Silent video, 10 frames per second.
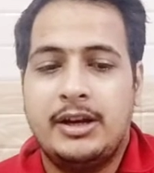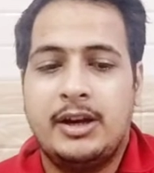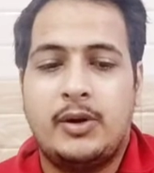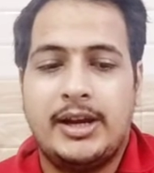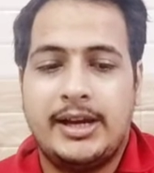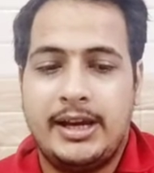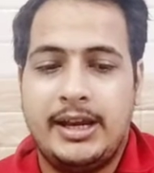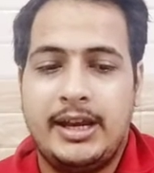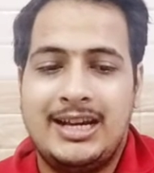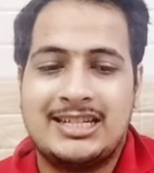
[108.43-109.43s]
निकोला
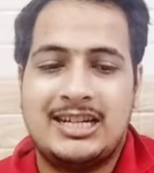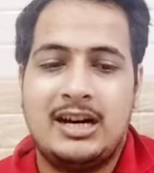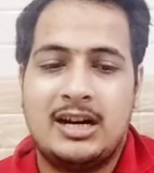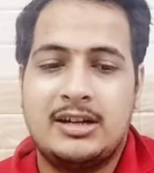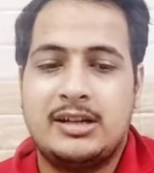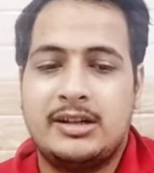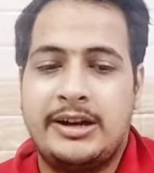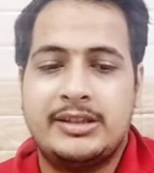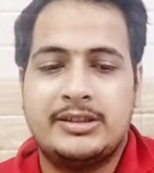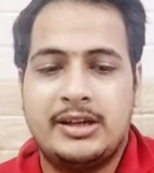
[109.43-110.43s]
कैरी एशले गार्डनर
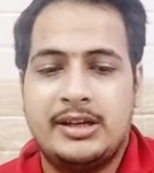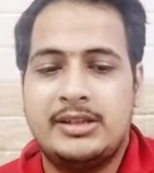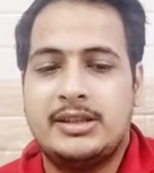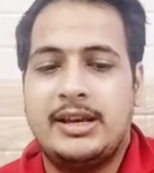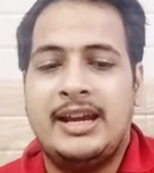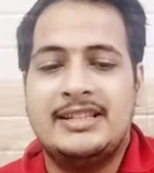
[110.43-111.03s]
ग्रेस हैरिस